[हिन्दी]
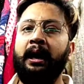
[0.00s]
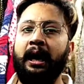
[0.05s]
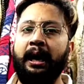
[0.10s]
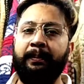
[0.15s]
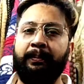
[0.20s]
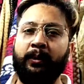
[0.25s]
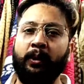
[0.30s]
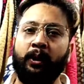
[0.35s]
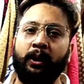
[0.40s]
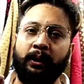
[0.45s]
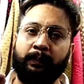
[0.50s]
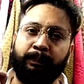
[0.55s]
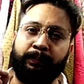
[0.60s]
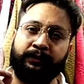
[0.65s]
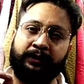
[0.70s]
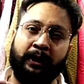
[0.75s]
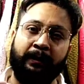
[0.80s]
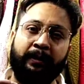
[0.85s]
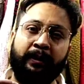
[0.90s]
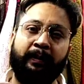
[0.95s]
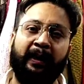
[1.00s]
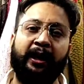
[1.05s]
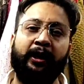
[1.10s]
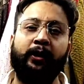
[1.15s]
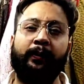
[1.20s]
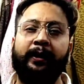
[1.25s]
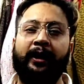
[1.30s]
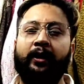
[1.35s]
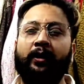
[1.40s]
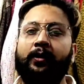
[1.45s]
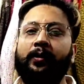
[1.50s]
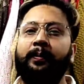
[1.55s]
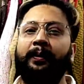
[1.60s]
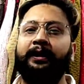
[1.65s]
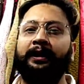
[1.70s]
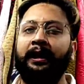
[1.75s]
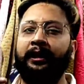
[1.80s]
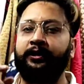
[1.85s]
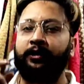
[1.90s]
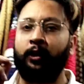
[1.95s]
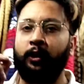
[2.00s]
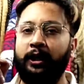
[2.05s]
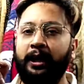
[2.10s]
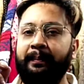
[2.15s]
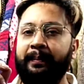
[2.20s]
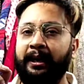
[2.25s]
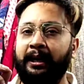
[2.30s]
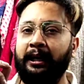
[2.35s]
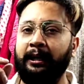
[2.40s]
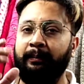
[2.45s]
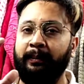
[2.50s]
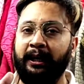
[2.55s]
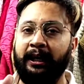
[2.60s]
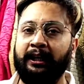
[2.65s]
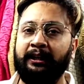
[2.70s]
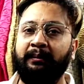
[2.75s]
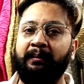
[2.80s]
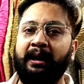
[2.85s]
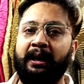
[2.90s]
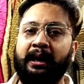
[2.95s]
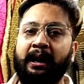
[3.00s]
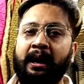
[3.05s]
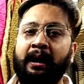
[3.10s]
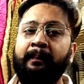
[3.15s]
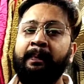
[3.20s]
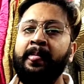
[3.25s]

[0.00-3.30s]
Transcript: आपको सभी भाइयों बहनों को पता है छोटा पैकेट बड़ा धमाका